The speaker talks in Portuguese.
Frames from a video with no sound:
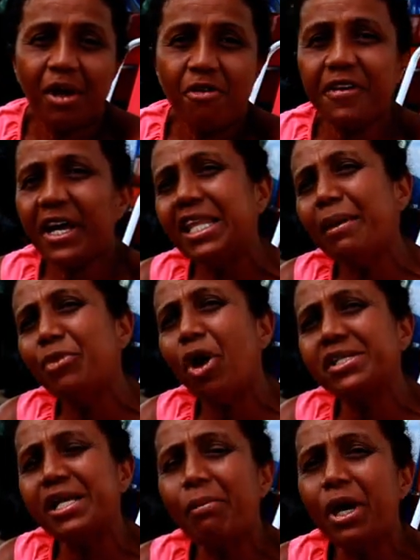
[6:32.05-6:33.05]
Fica na
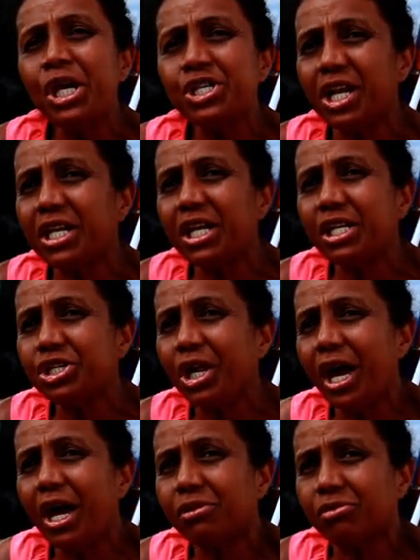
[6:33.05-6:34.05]
nossa mente ali
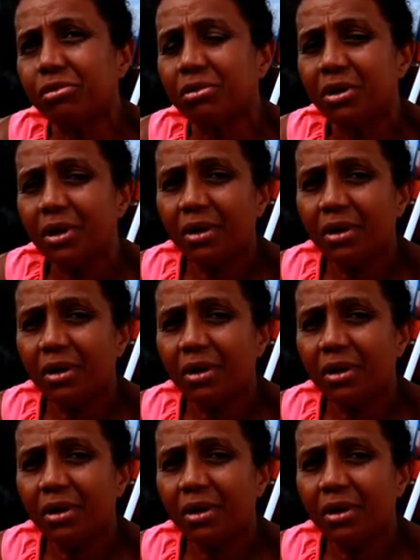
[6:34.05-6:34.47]
direto.